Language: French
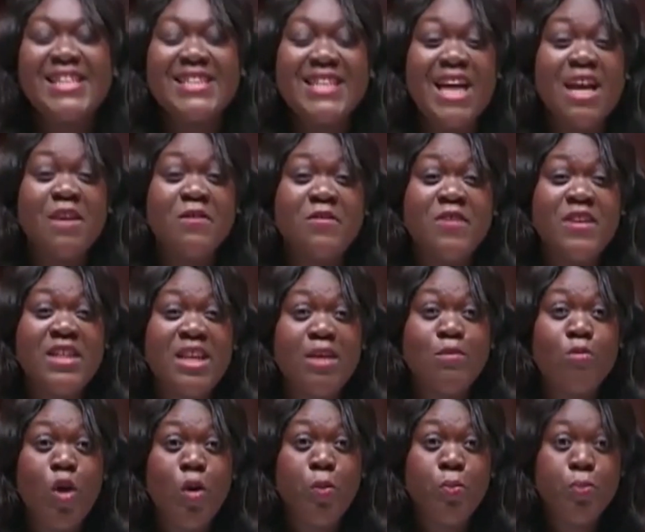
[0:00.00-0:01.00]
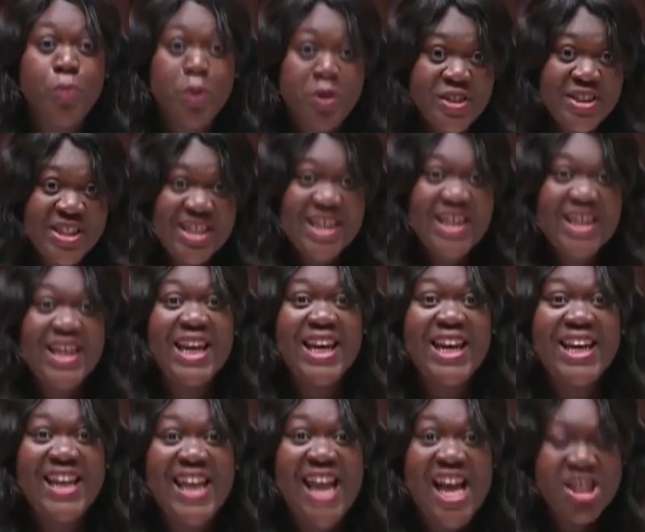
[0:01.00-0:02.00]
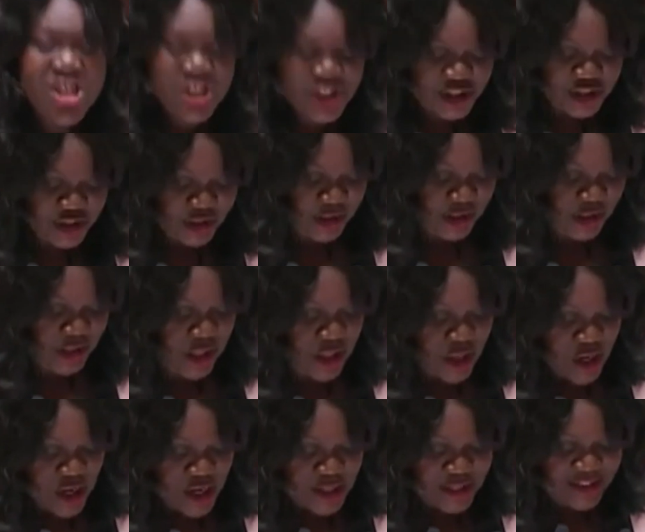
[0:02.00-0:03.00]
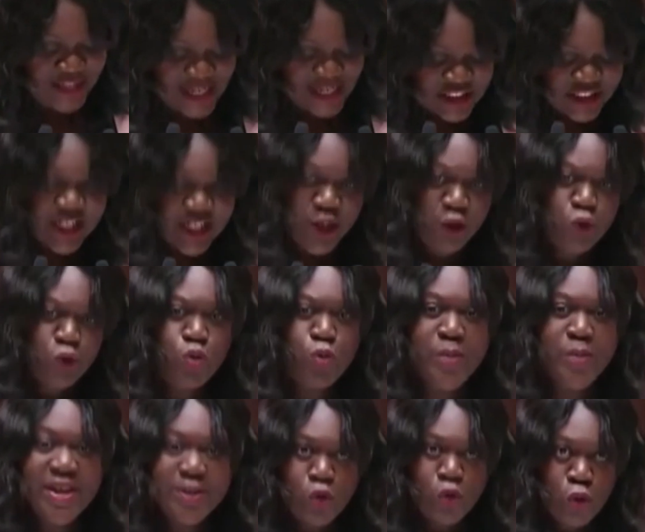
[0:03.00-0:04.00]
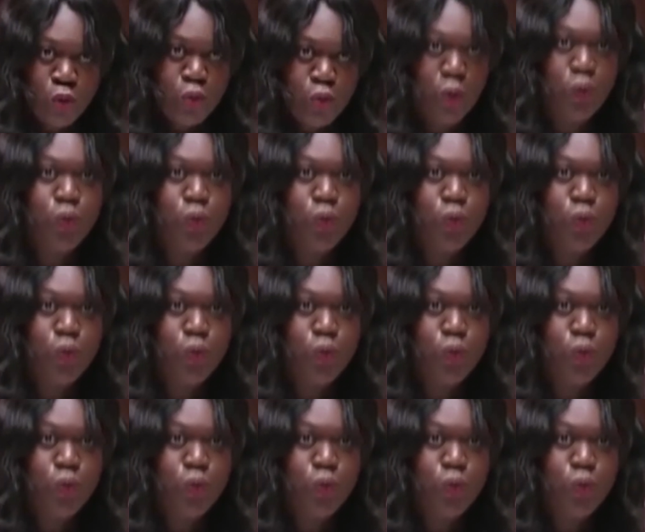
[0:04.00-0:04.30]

infiniment petits et lâches, sachez que nous nous battrons pour vous